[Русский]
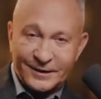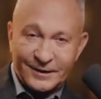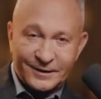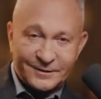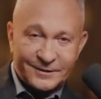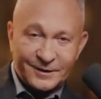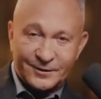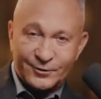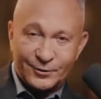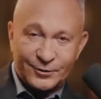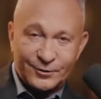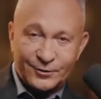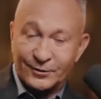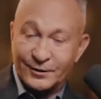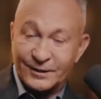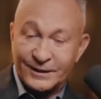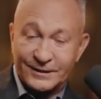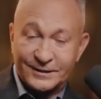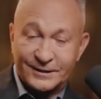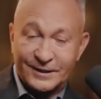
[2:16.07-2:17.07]
это то, что
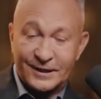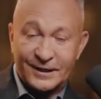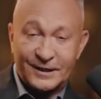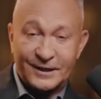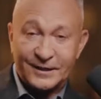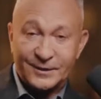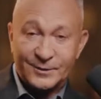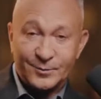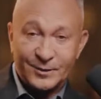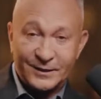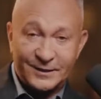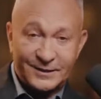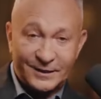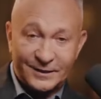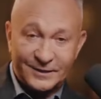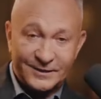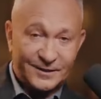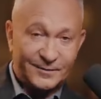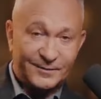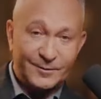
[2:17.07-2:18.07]
я несколько лет
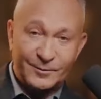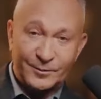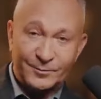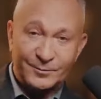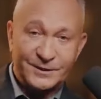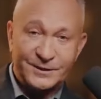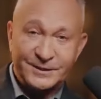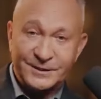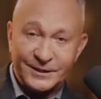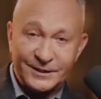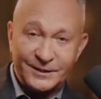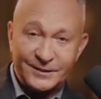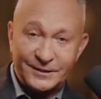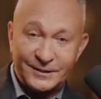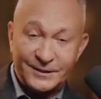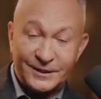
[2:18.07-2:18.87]
пытался вам объяснить.